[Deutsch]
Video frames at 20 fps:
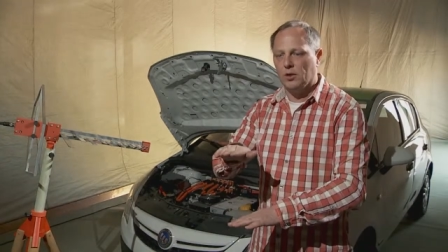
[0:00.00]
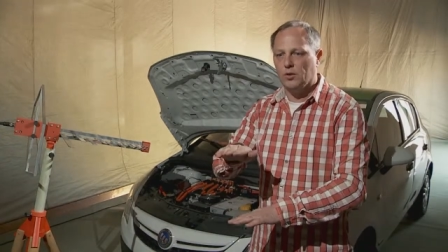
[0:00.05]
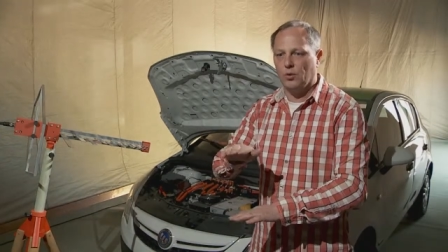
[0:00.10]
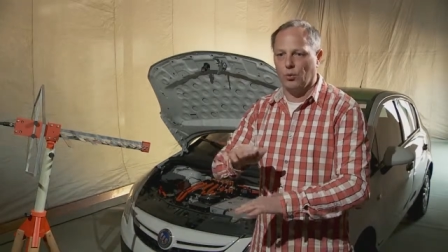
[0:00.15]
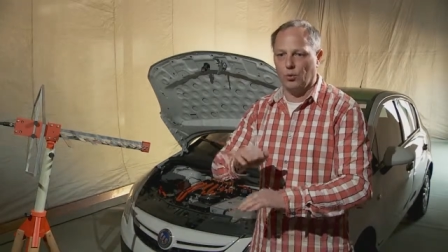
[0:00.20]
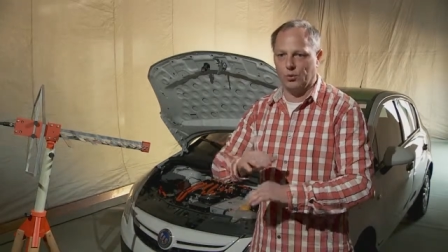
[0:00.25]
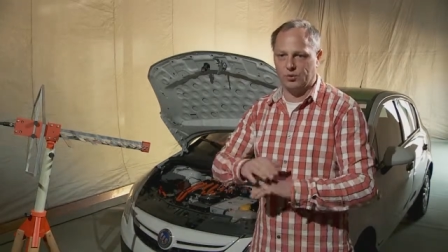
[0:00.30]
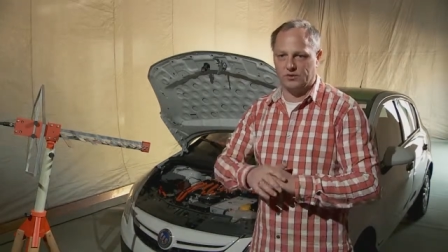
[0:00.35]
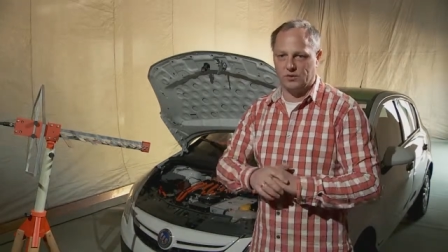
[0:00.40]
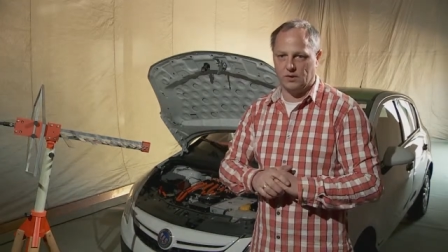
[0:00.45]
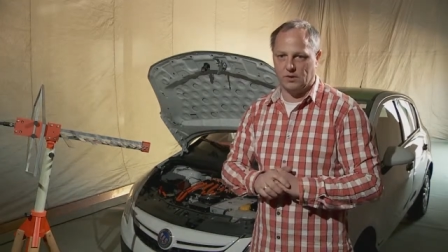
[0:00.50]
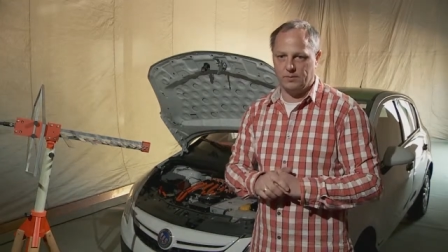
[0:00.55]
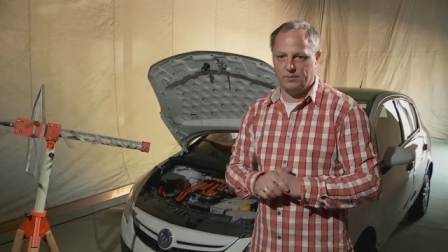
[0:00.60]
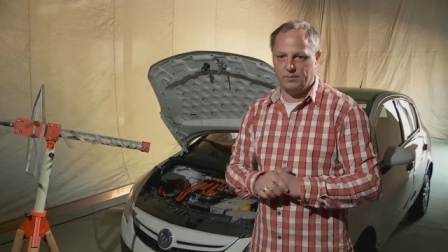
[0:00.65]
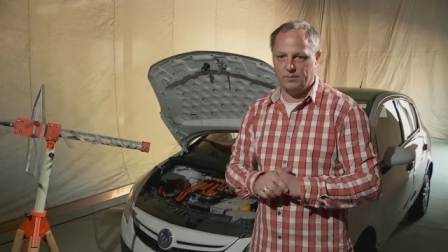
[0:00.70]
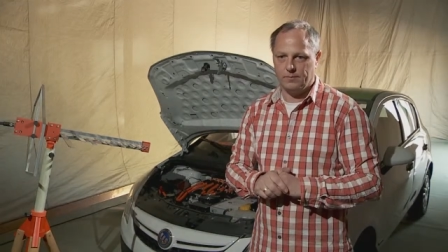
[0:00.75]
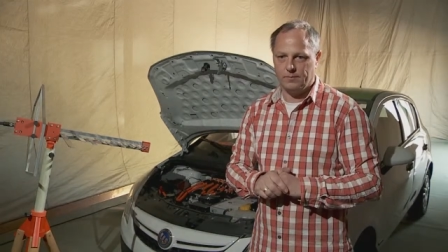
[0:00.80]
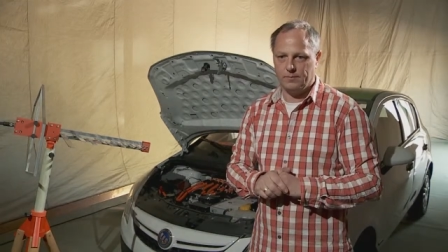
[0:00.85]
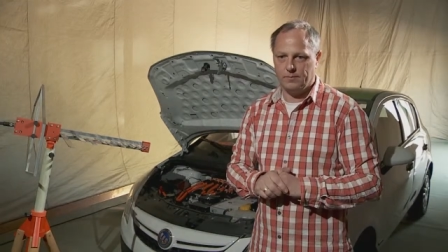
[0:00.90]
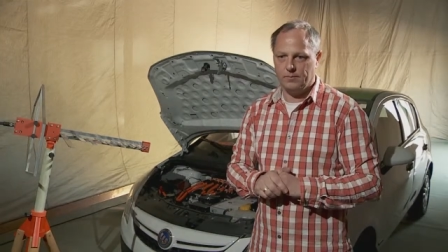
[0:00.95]
größer,
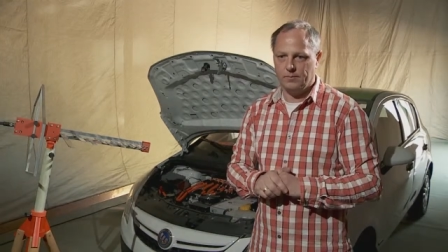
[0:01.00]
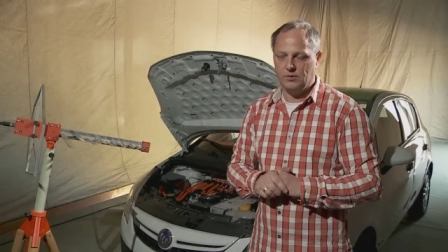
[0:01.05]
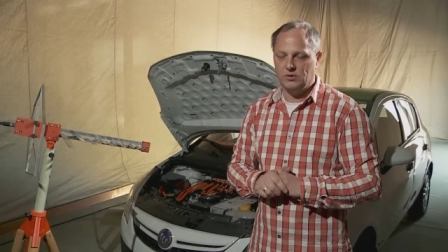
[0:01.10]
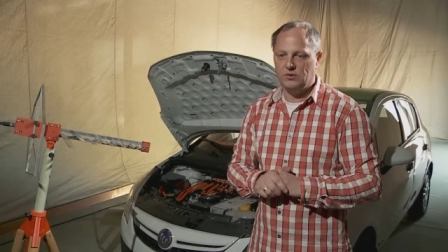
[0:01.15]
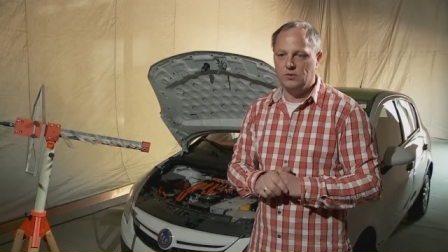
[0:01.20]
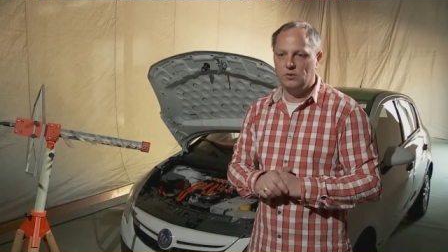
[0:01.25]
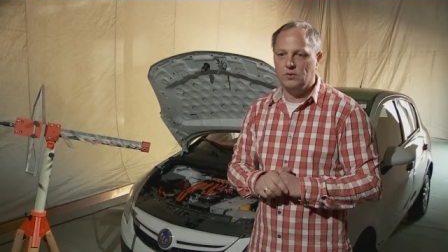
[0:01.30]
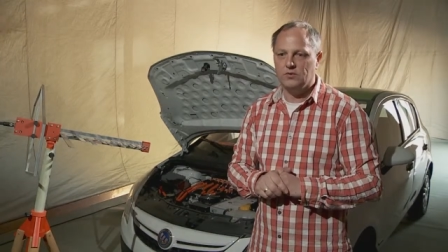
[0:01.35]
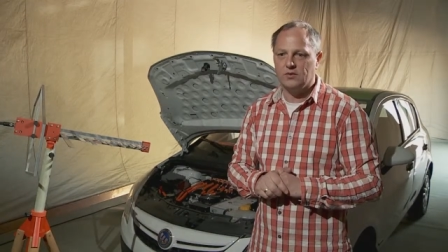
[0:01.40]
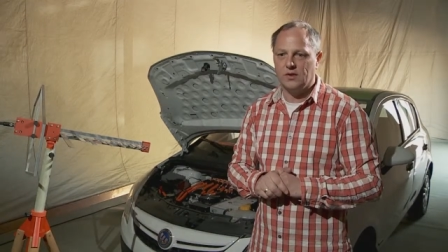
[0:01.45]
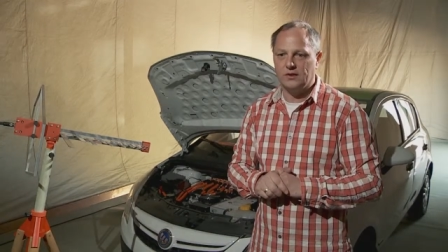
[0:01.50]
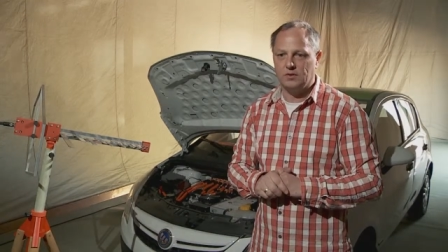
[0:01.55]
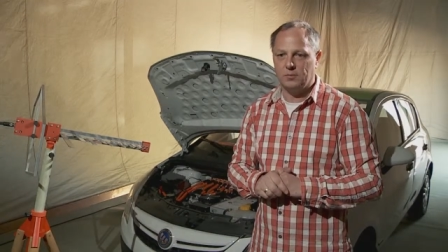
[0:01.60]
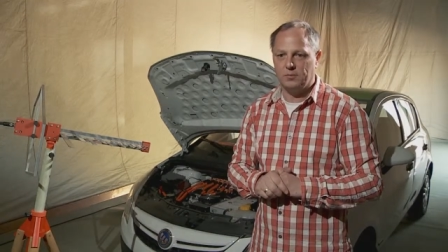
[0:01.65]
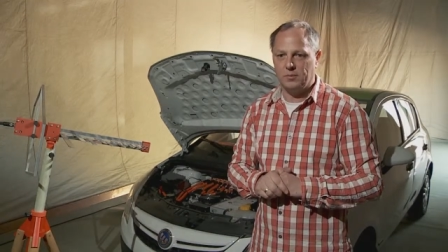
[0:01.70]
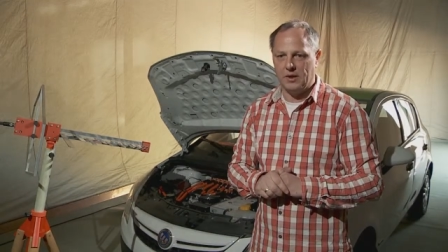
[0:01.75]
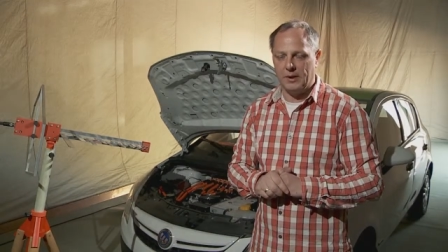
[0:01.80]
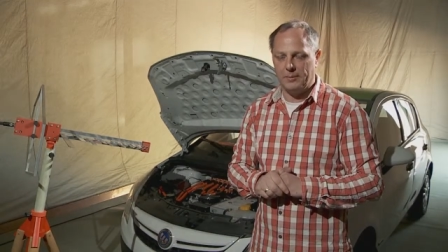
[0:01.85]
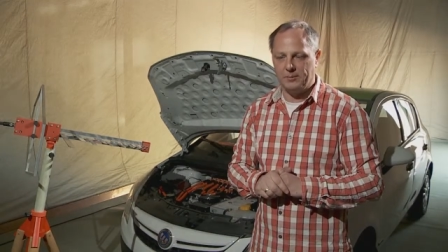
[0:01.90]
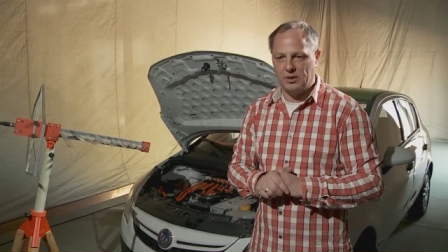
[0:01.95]
bzw.
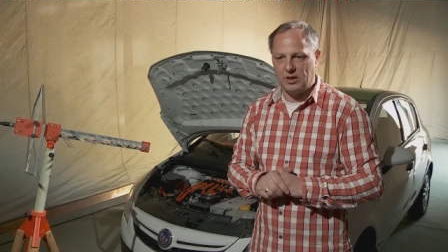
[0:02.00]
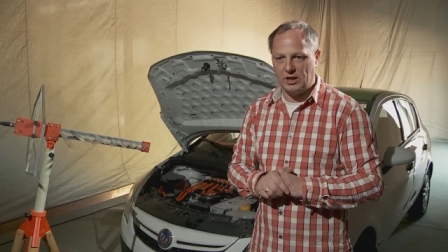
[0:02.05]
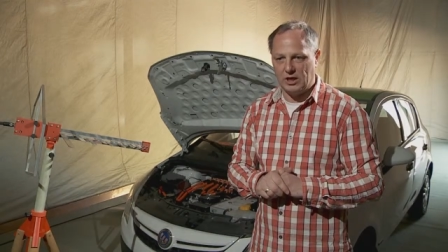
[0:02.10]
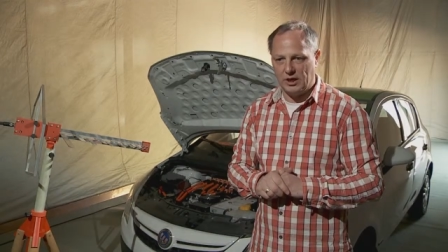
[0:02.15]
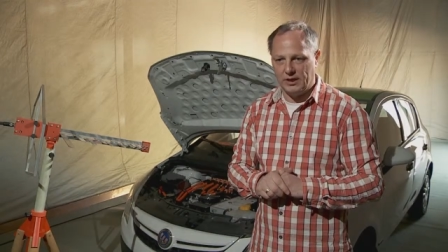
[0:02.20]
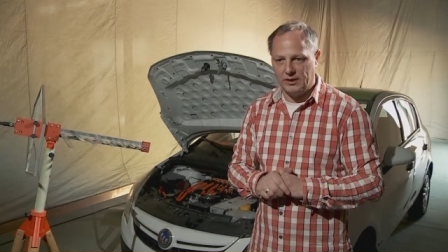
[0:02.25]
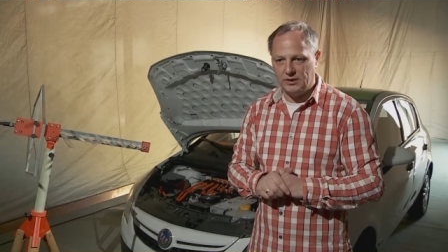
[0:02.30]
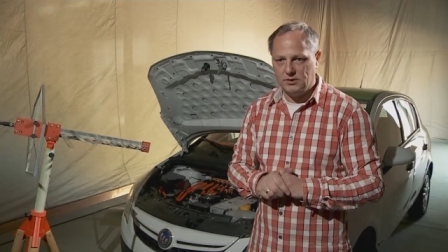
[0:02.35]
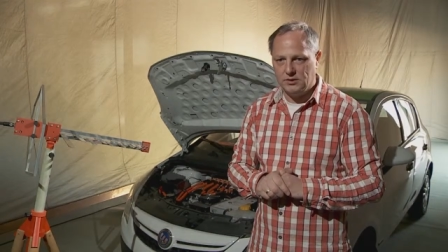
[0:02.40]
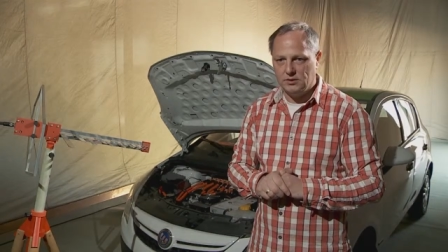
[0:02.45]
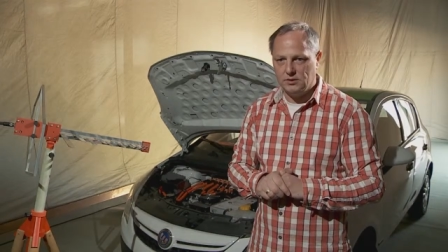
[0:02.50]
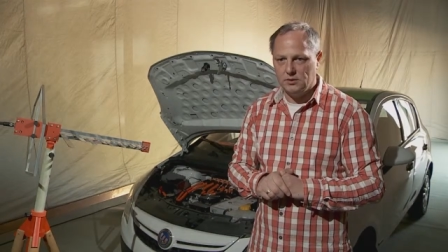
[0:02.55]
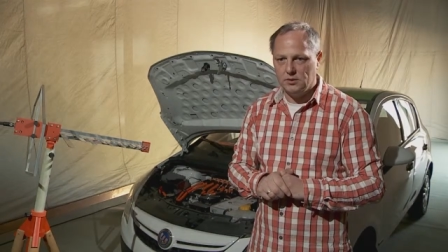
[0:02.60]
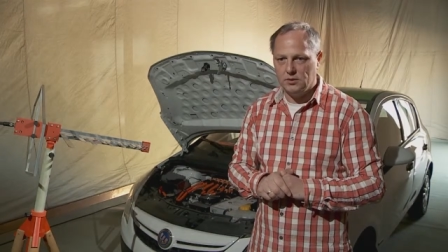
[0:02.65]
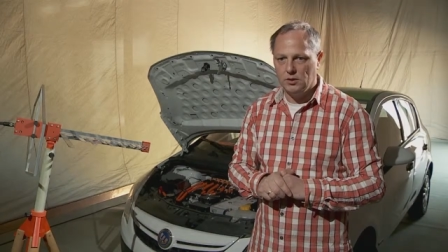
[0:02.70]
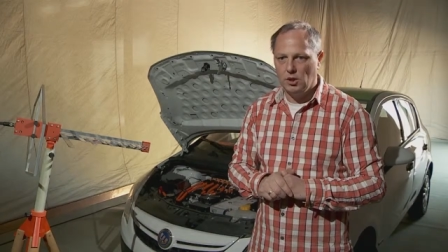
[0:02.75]
bleibt gleich.